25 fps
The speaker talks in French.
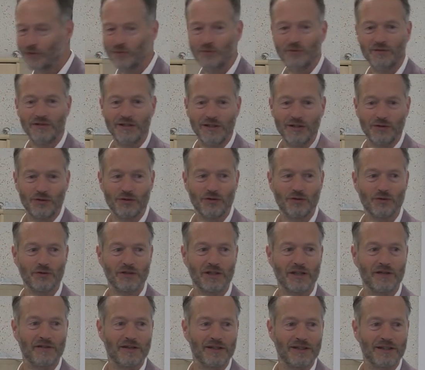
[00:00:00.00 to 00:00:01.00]
d'une discussion
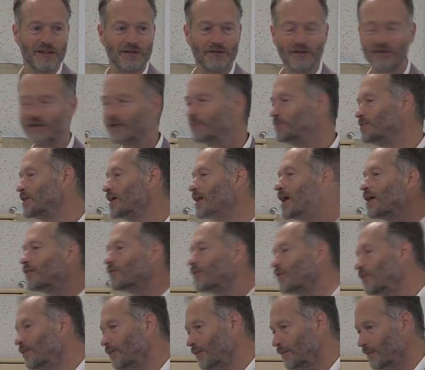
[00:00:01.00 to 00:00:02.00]
qui avait été inventée bien
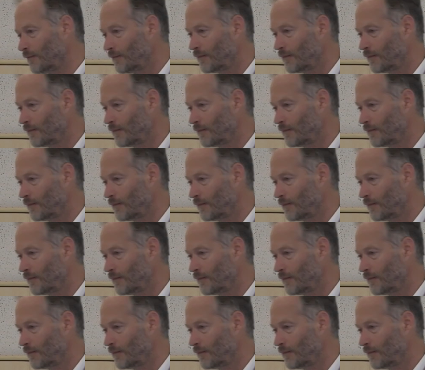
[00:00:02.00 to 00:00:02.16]
avant